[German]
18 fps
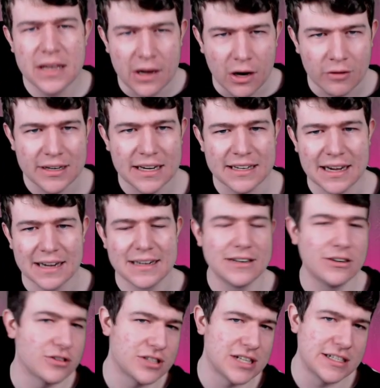Und er kann
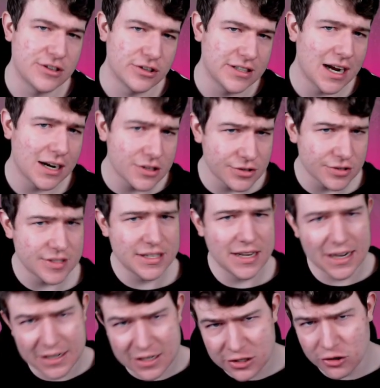dann halt auch seinen Tornado
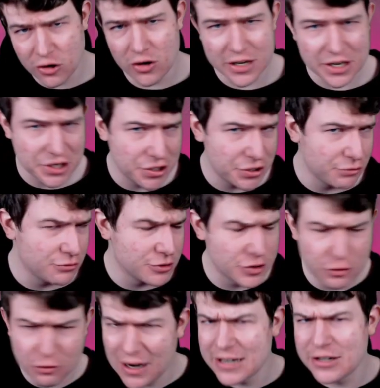durchcyclen, Log, EQ,
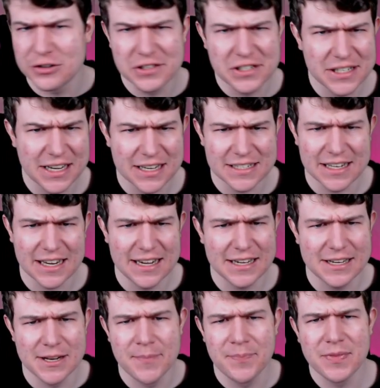so ein günstiger
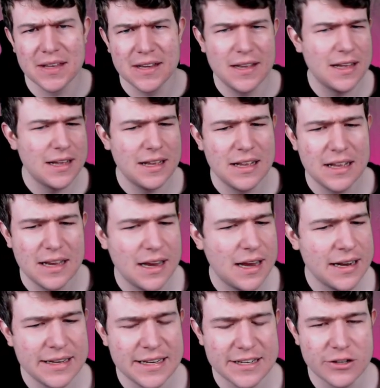Cycle.
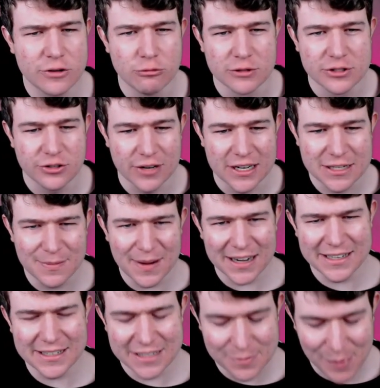Nicht gut. So, jetzt
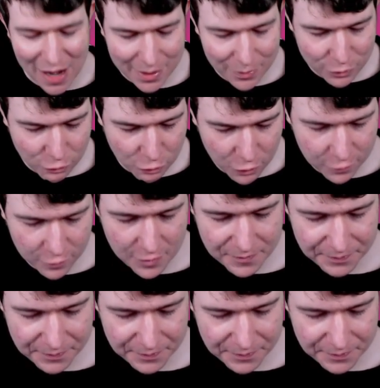mache ich einen smarten Move.